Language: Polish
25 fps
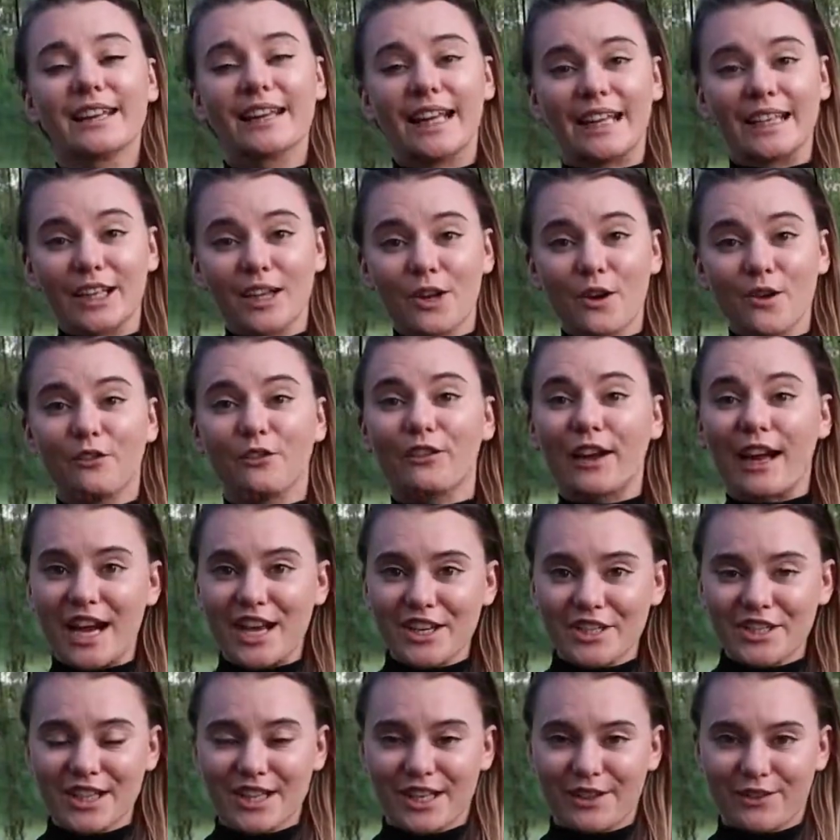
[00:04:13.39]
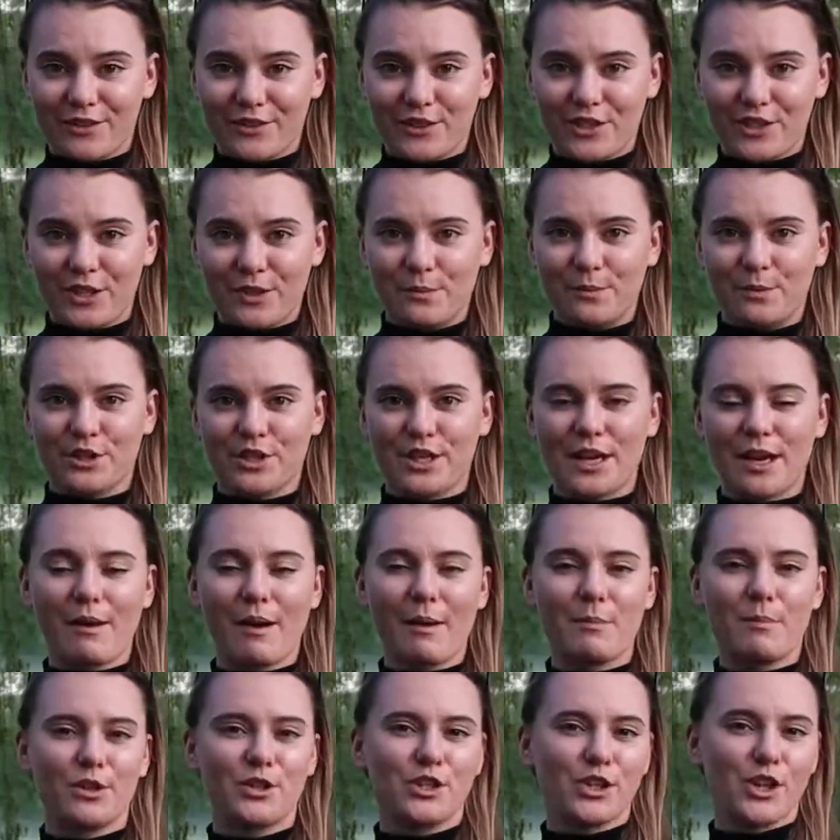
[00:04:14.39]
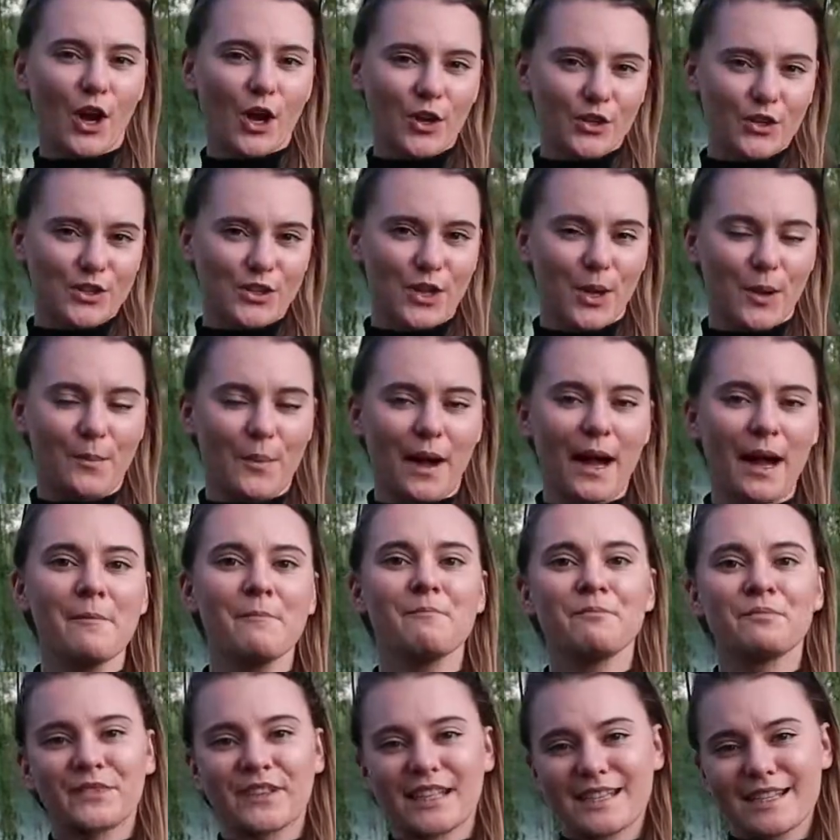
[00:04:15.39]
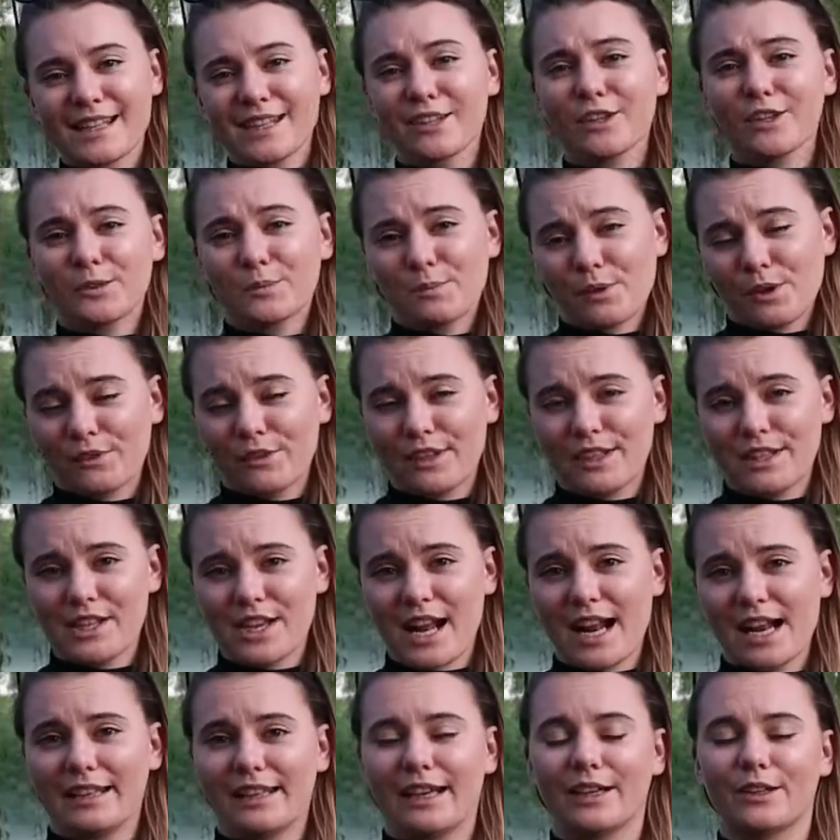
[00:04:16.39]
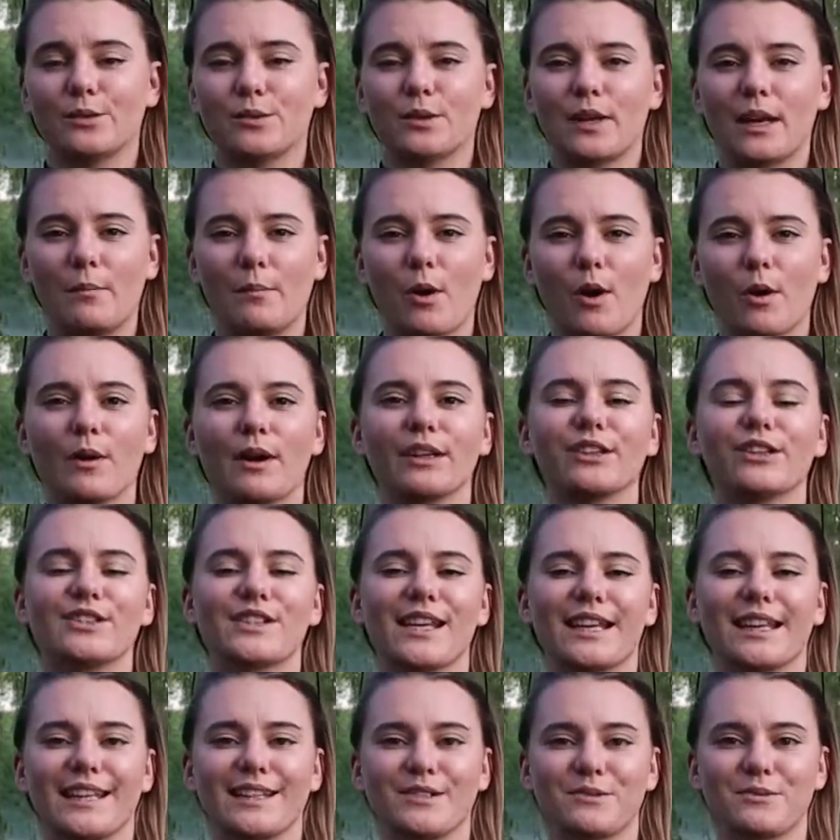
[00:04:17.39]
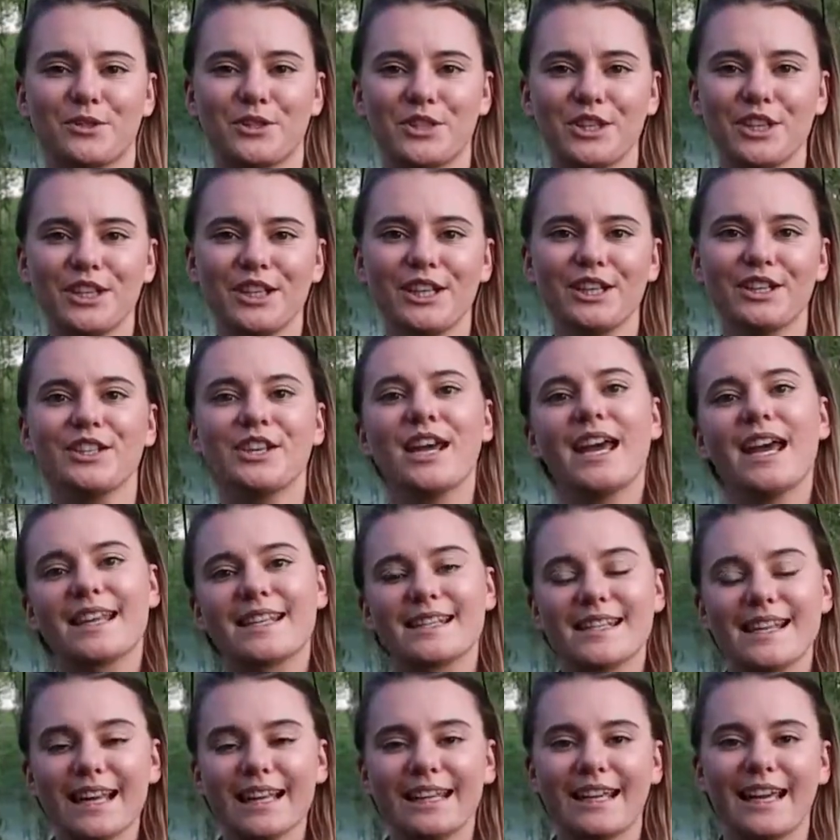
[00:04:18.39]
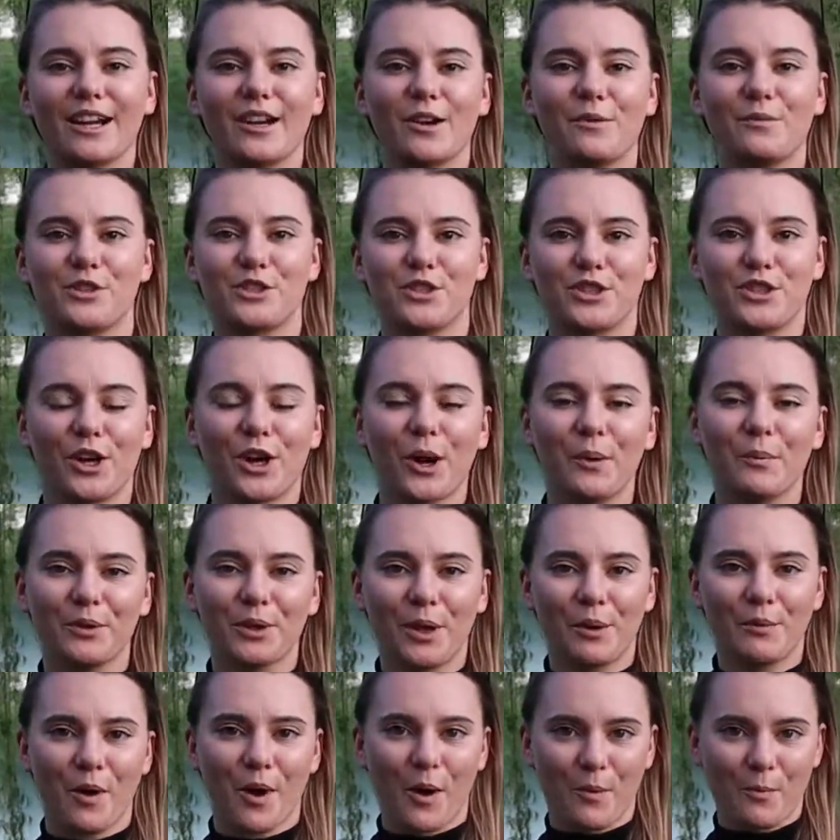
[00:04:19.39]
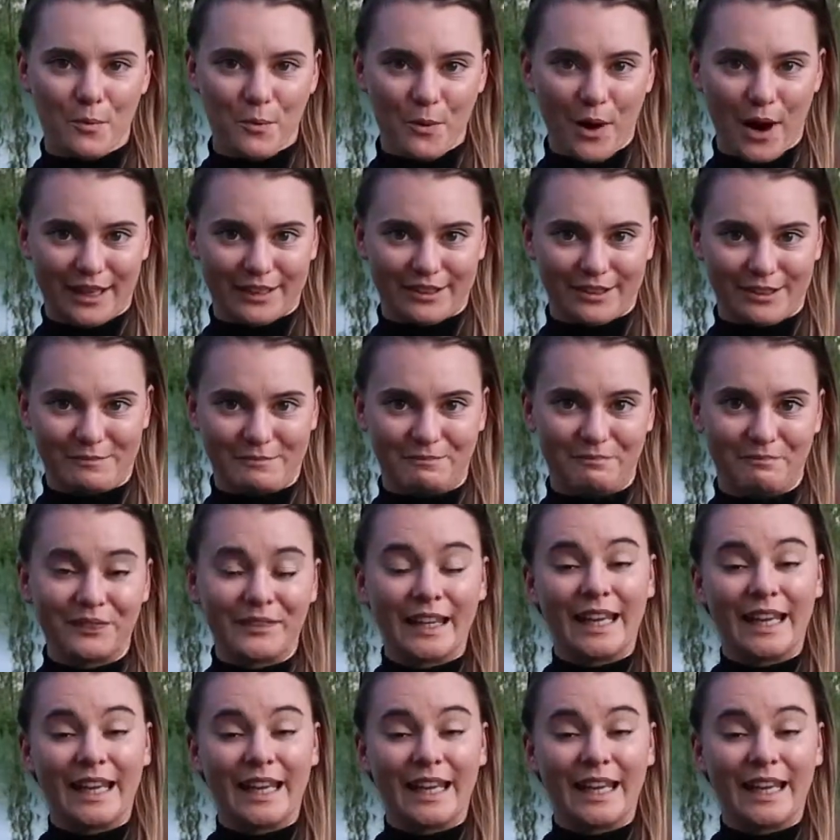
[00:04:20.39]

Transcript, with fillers: Dlatego w każdej wsi musiała być osoba za to odpowiedzialna, która mogła to za nas uczynić za jakąś drobną opłatą